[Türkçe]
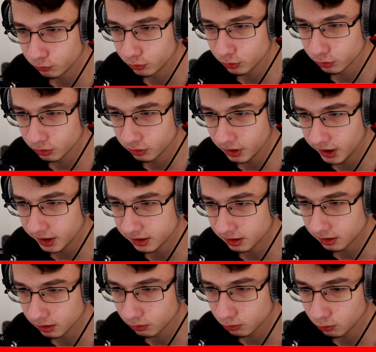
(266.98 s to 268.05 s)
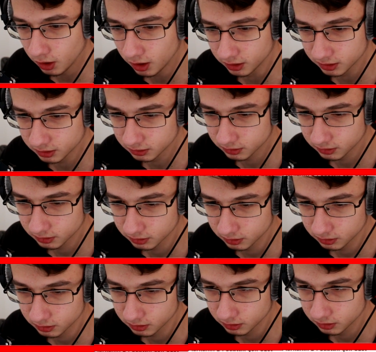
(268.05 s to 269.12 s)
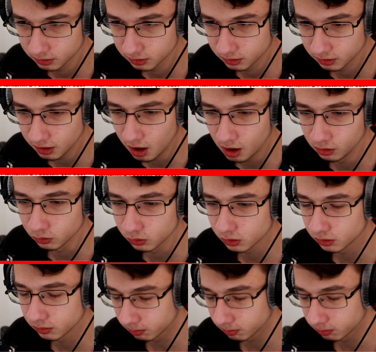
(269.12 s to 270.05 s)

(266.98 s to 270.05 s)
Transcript: Bu vücudun neresi? Kulak. Anus.